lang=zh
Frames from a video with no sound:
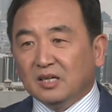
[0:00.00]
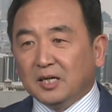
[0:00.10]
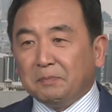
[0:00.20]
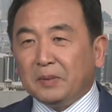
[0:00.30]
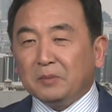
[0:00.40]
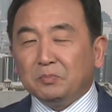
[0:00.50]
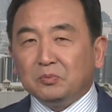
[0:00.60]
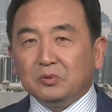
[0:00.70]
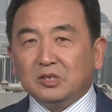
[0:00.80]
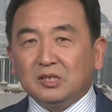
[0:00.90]
而并
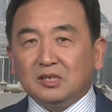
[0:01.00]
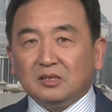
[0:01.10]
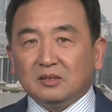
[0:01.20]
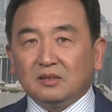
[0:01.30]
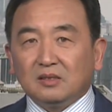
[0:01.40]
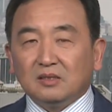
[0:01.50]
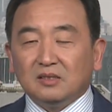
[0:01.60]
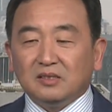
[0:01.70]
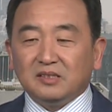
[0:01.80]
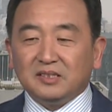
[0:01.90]
不是
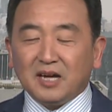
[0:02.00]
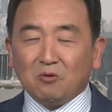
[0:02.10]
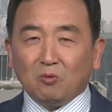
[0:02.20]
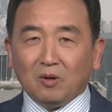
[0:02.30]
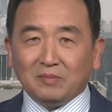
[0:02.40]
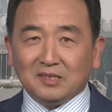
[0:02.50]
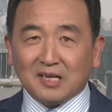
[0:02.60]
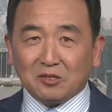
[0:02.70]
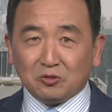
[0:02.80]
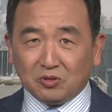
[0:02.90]
像我们
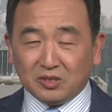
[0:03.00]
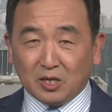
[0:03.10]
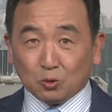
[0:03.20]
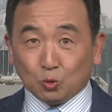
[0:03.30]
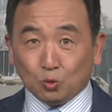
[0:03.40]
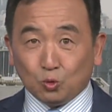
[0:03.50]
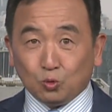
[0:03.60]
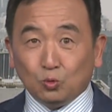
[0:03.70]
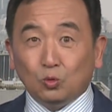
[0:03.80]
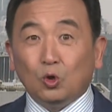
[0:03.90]
在学校读
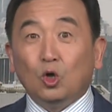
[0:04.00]
书